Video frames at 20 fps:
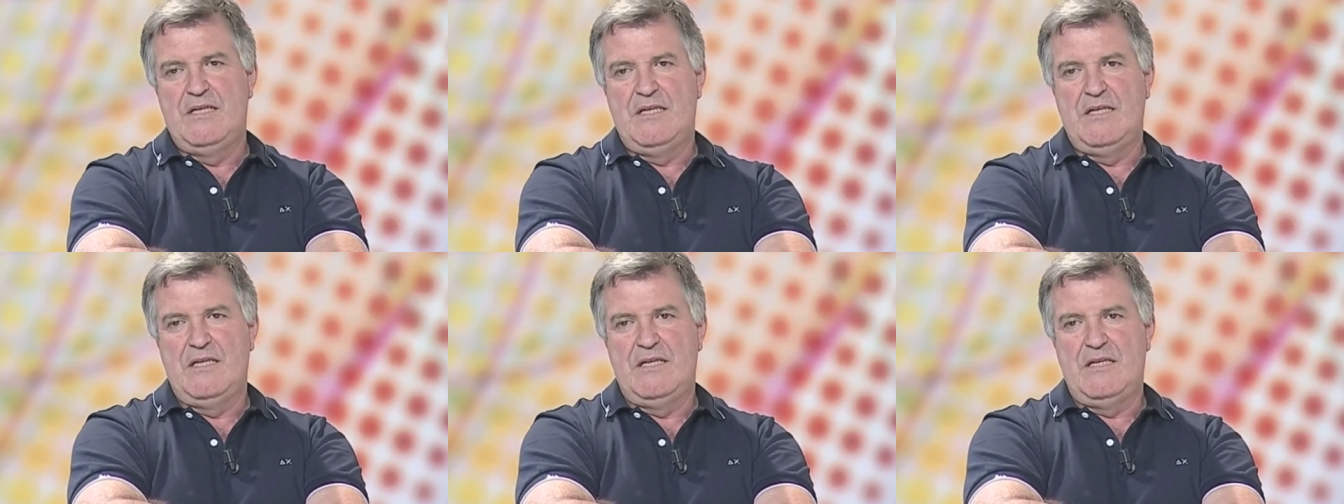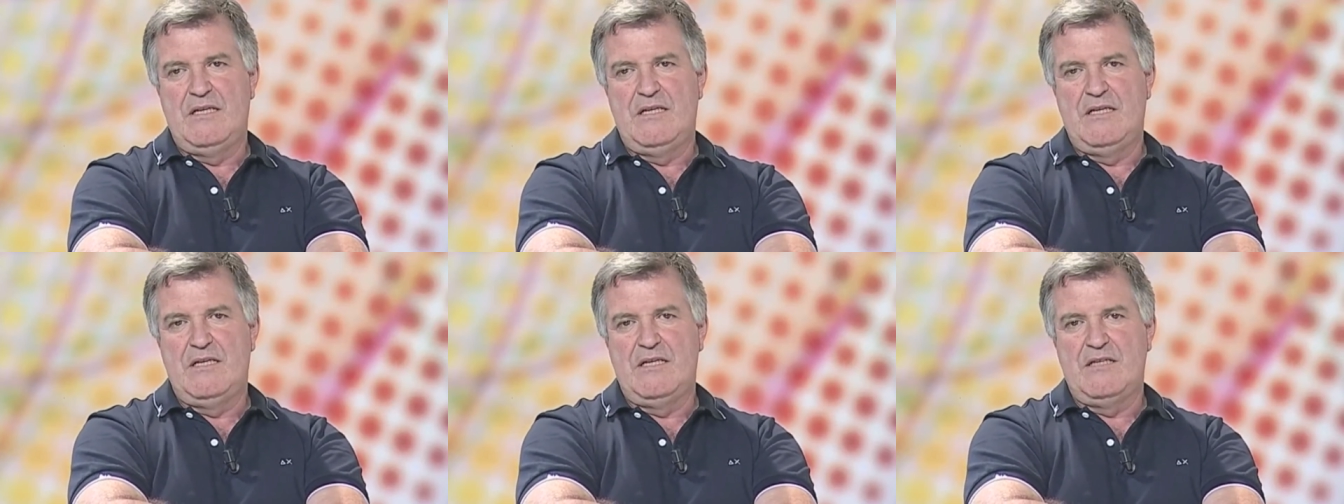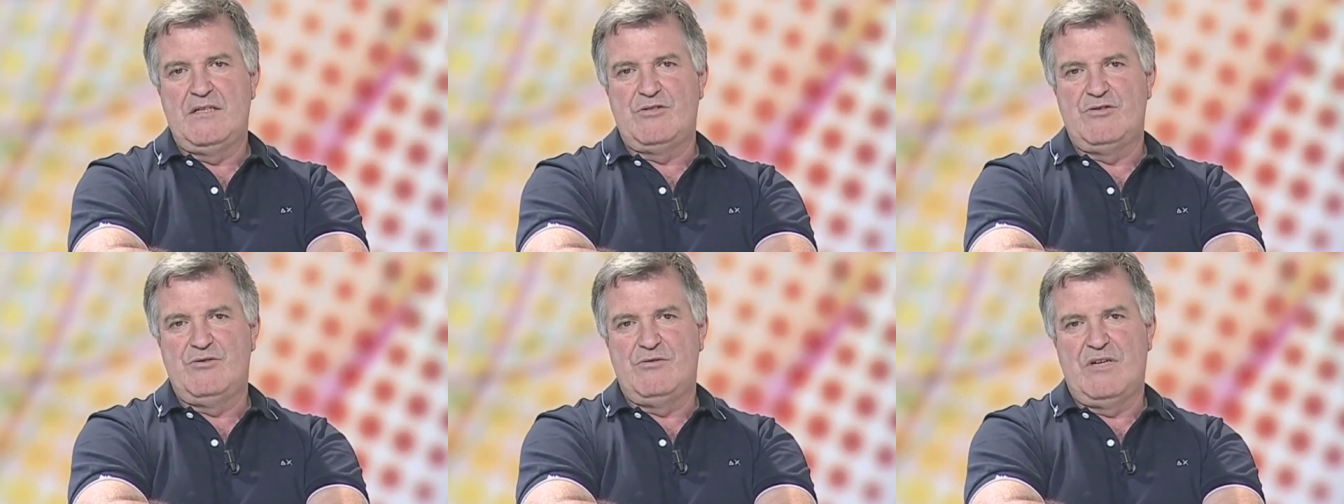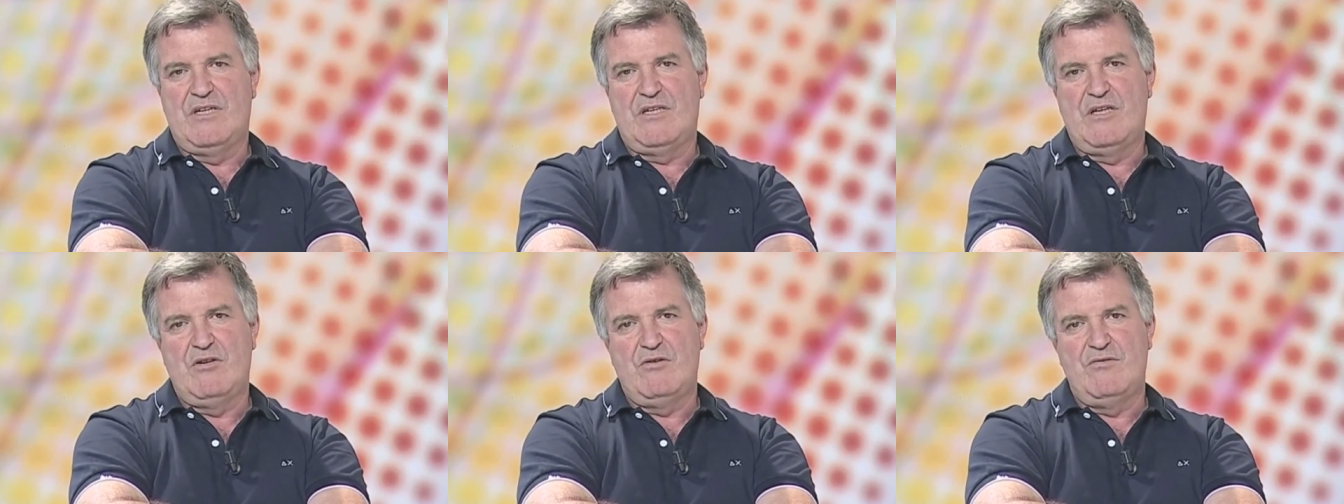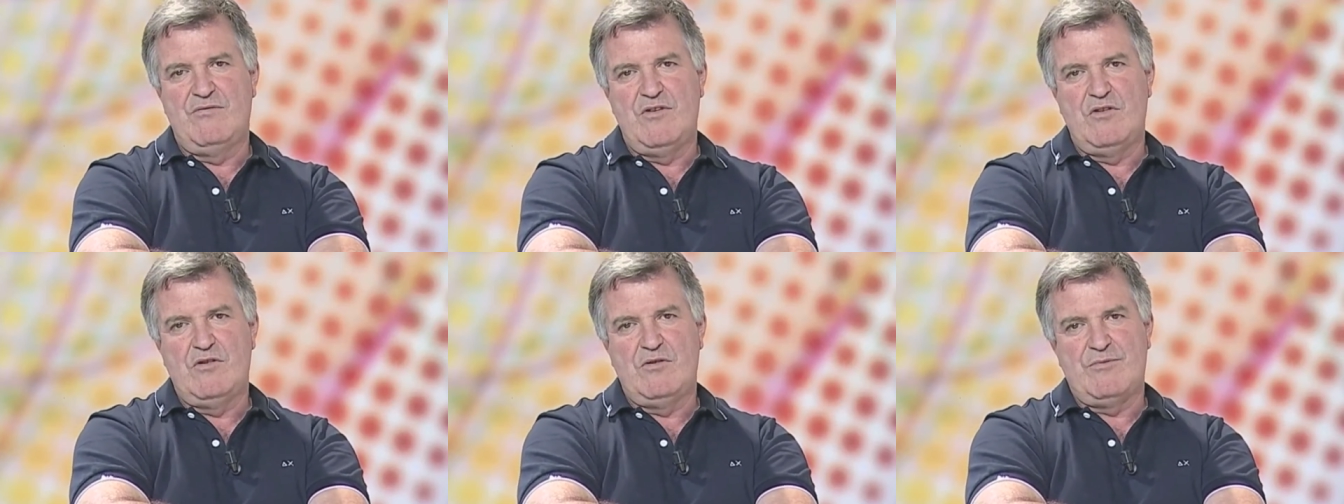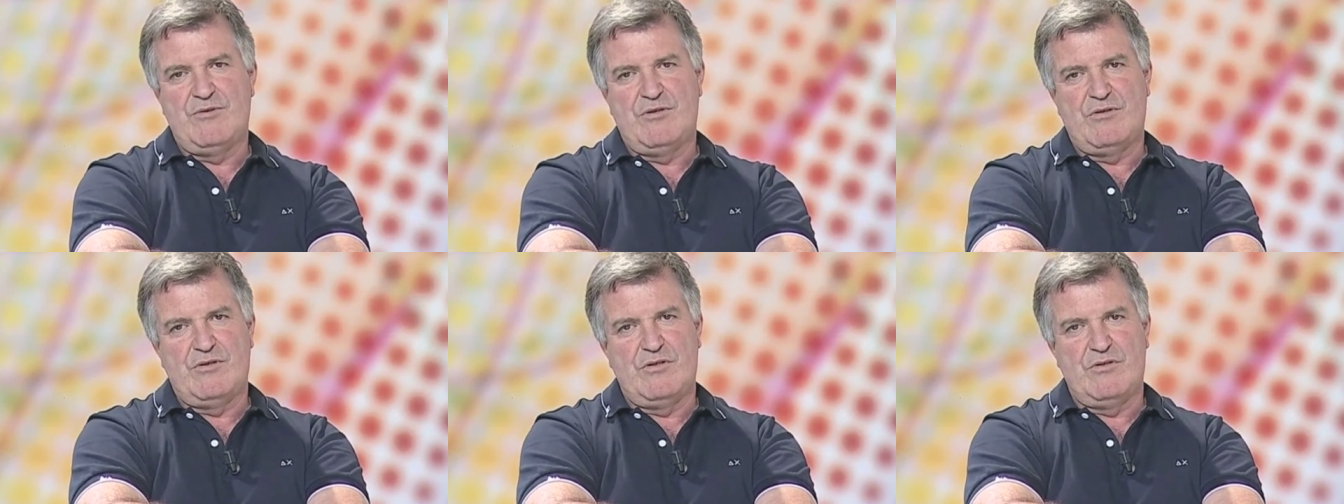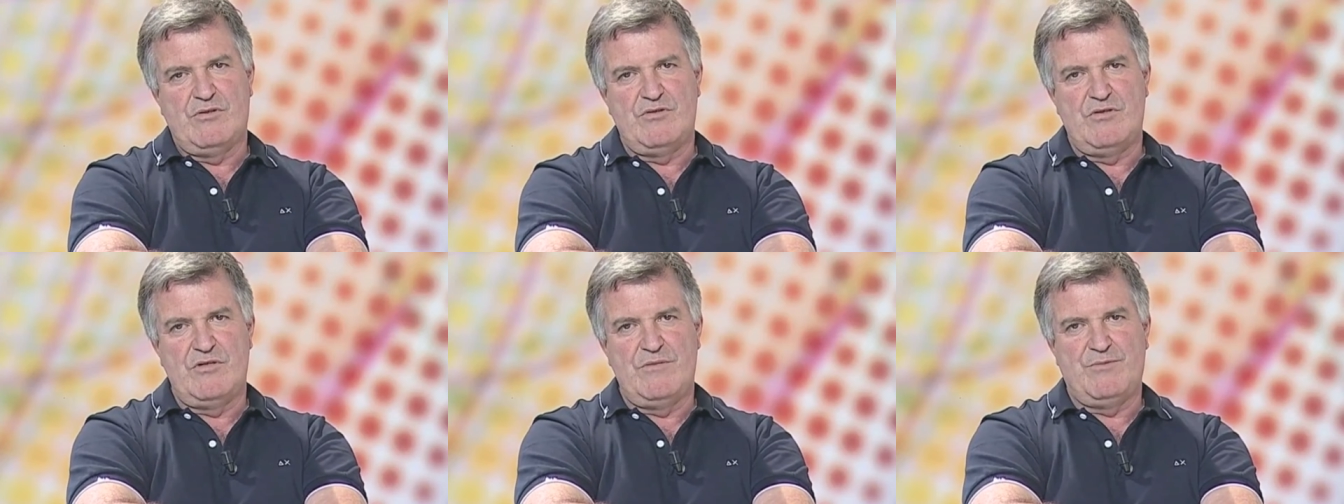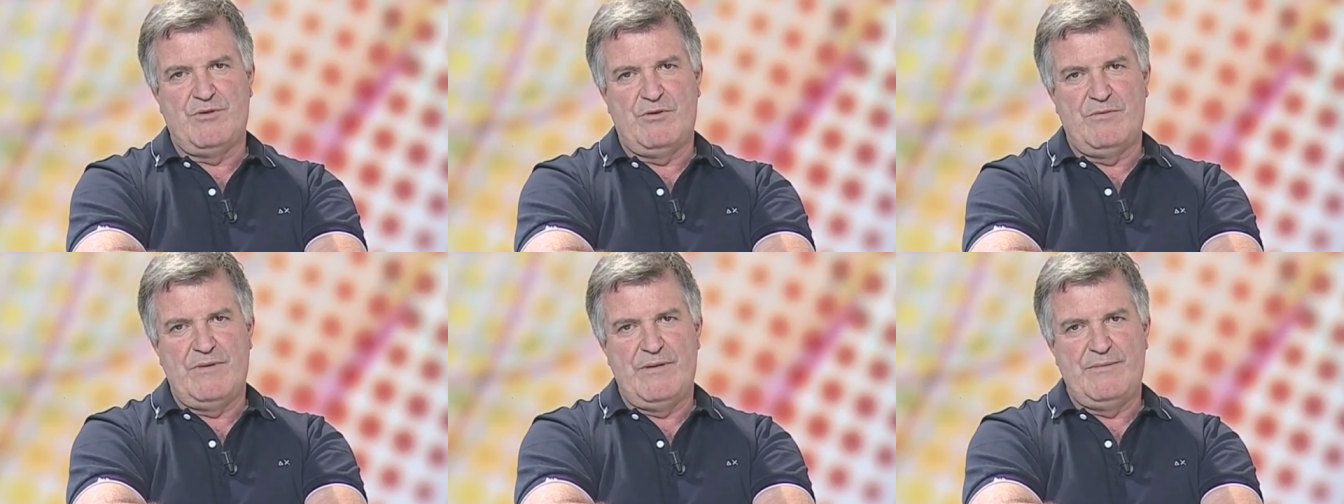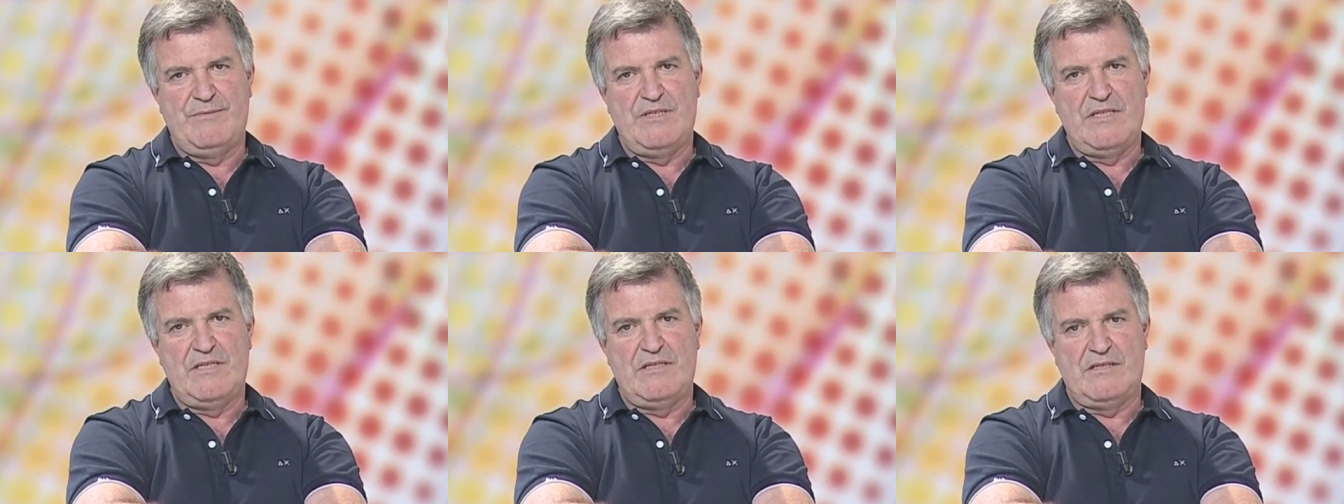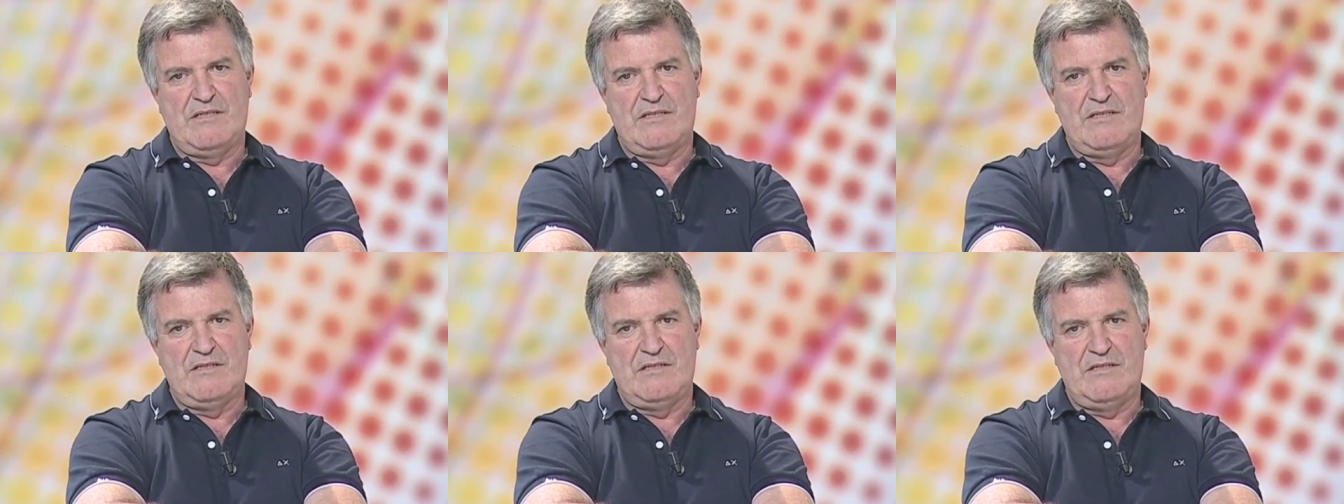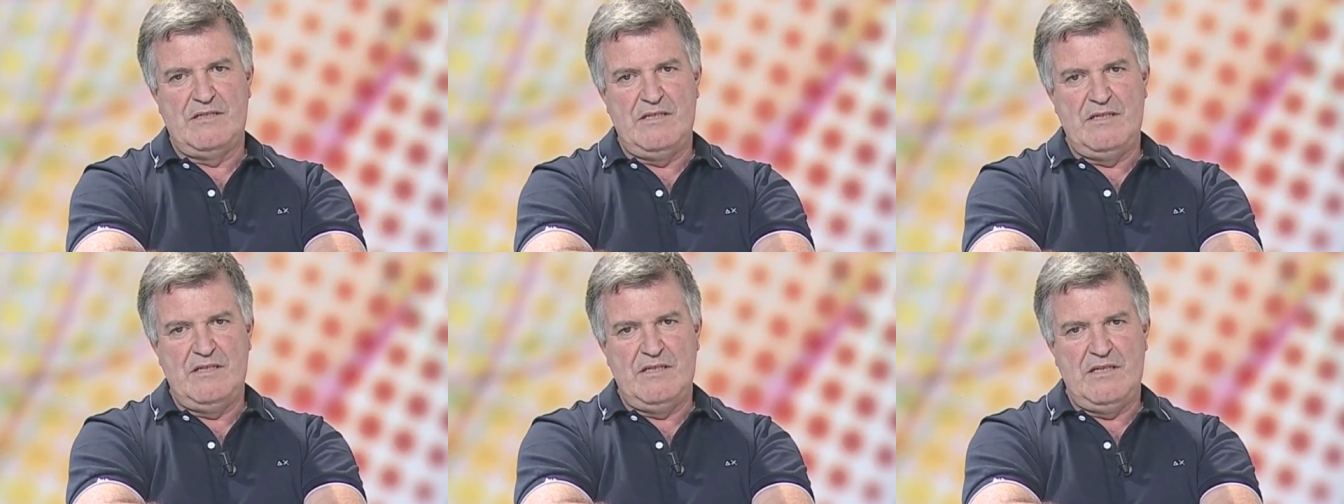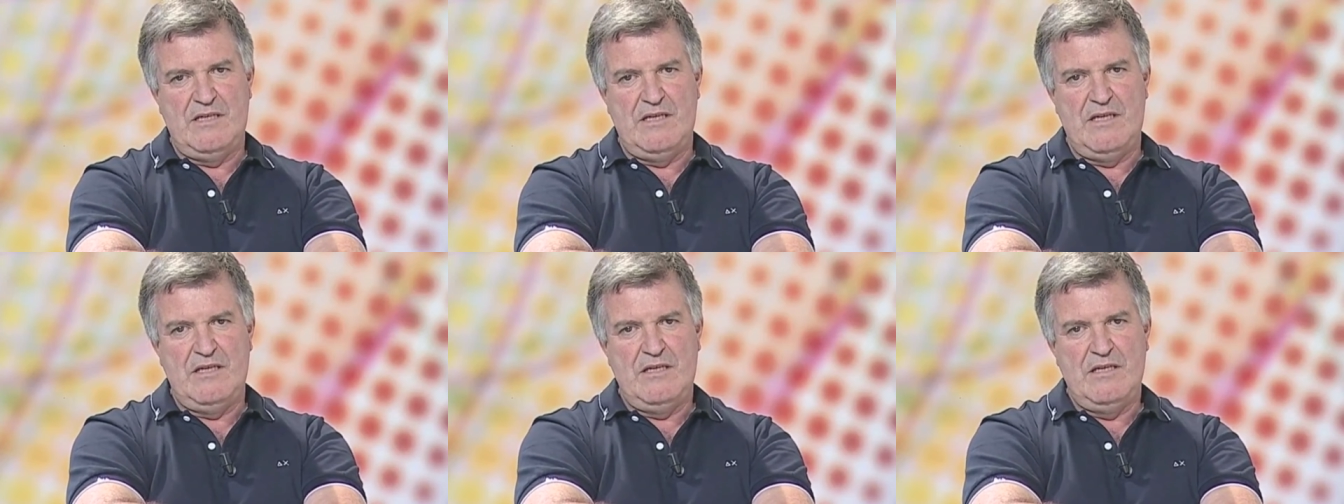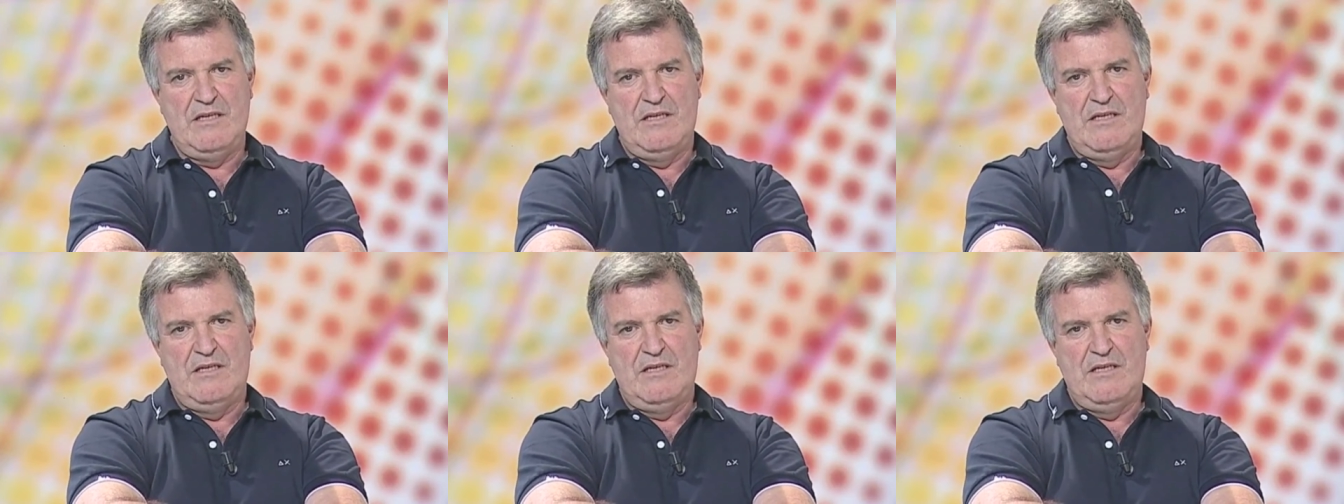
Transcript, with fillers: E sono anche convinto però che oggi i problemi dei trentini